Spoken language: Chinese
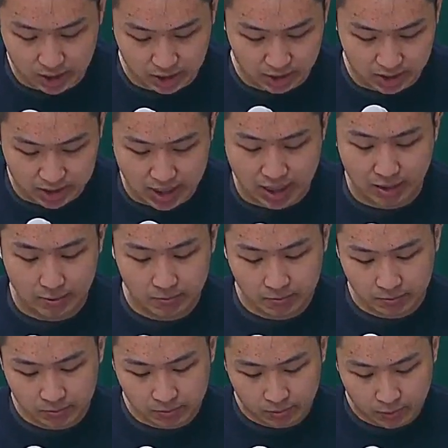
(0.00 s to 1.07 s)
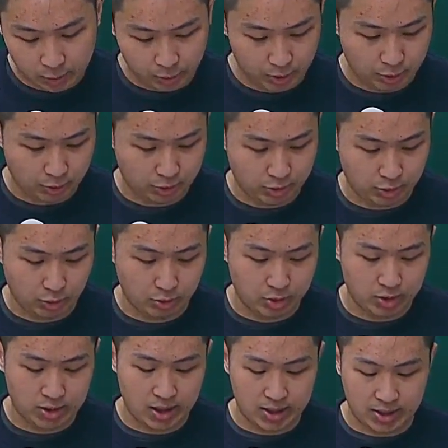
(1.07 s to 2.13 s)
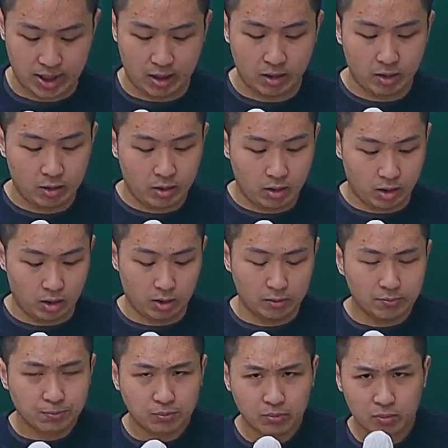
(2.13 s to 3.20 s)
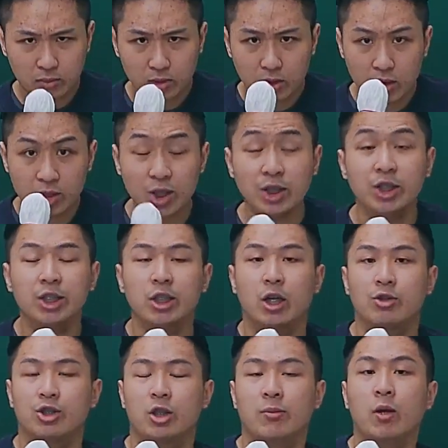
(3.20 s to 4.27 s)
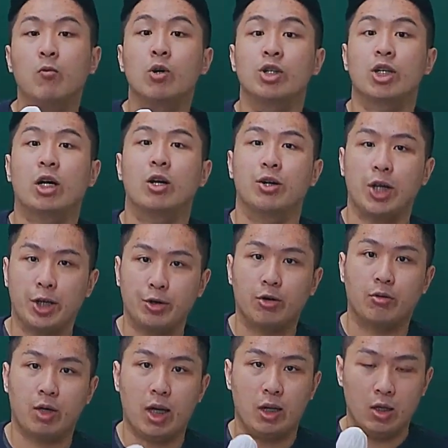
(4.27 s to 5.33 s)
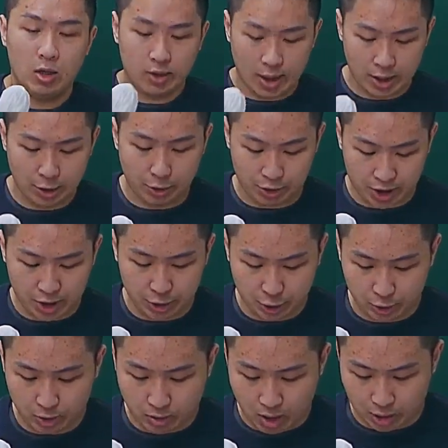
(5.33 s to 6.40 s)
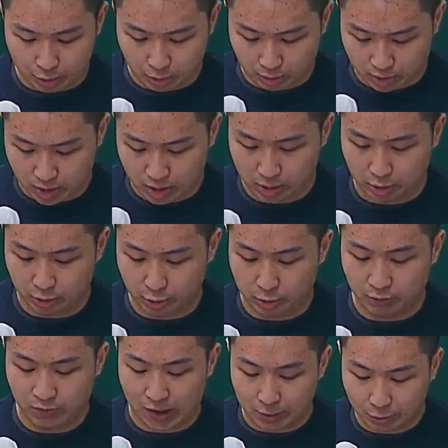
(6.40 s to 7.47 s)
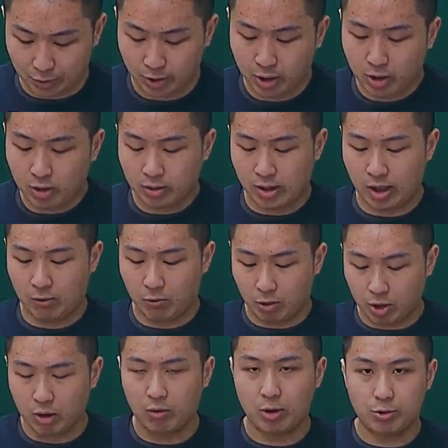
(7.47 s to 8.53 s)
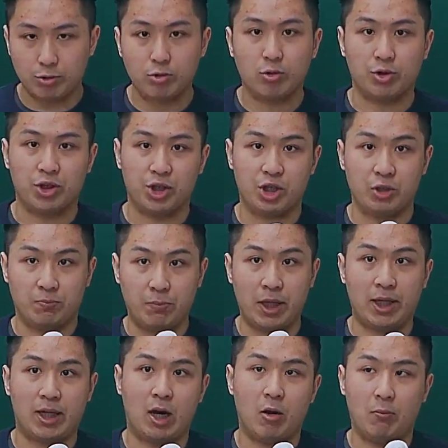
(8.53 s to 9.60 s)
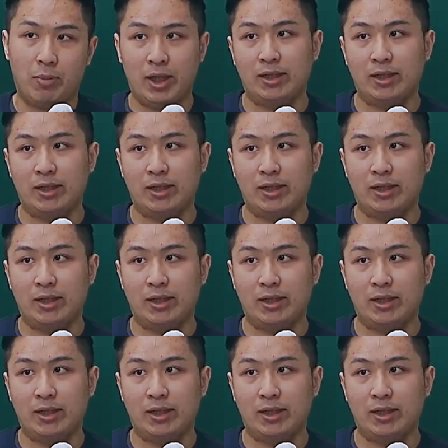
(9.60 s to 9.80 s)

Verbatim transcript: 以下，对，就是都是在讲张清定老师那篇文章的内容，那大家有兴趣的话就自行去翻阅。那我认为，如果你是备考北